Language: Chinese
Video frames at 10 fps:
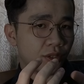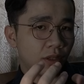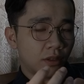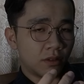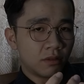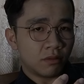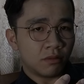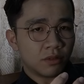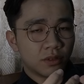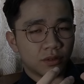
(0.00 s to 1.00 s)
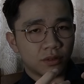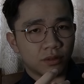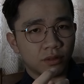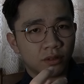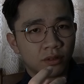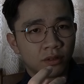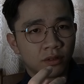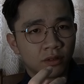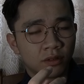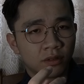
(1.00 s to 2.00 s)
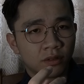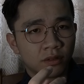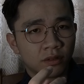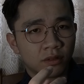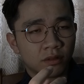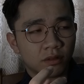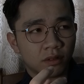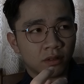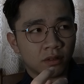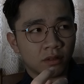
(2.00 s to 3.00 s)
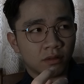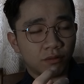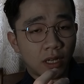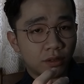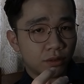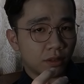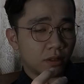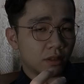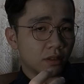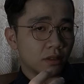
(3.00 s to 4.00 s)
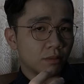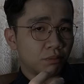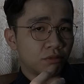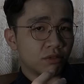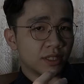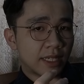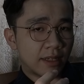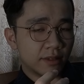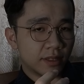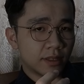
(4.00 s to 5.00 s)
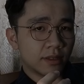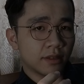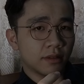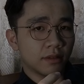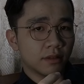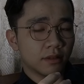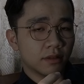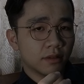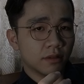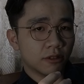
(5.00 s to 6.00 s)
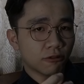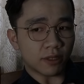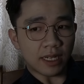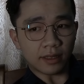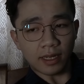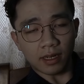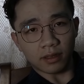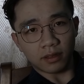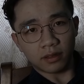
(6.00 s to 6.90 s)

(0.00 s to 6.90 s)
从就是说，嗯，完全的不相信共产党，